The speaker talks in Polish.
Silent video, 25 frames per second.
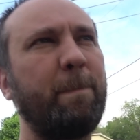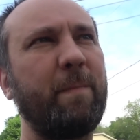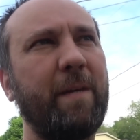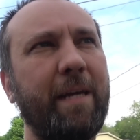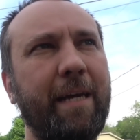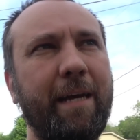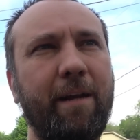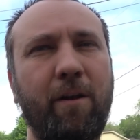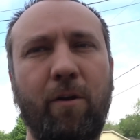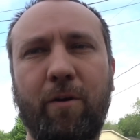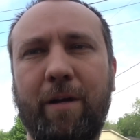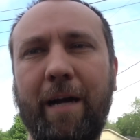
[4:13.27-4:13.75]

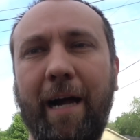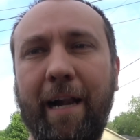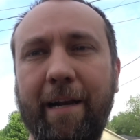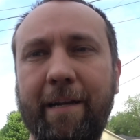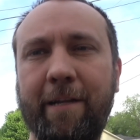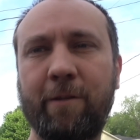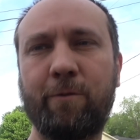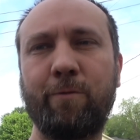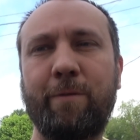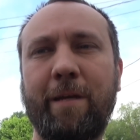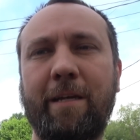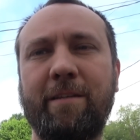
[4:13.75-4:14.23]
e,
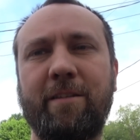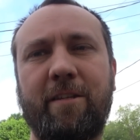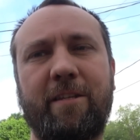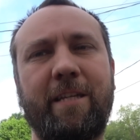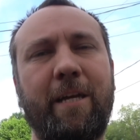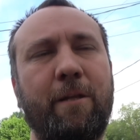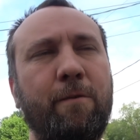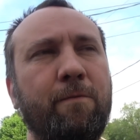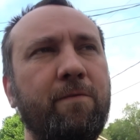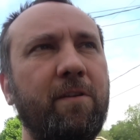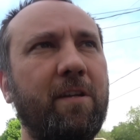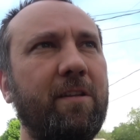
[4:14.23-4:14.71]
lokalny tutaj ze
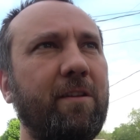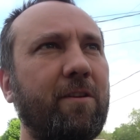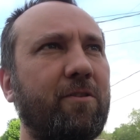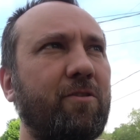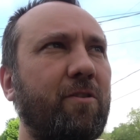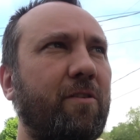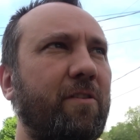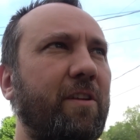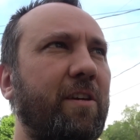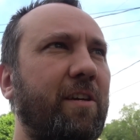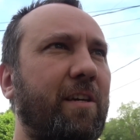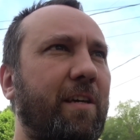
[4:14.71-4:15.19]
Stanów
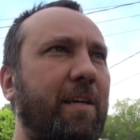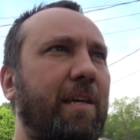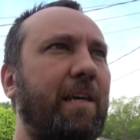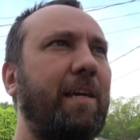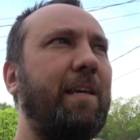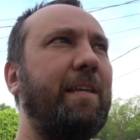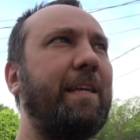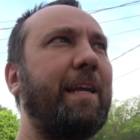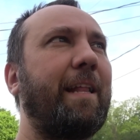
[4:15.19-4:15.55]
Zjednoczonych i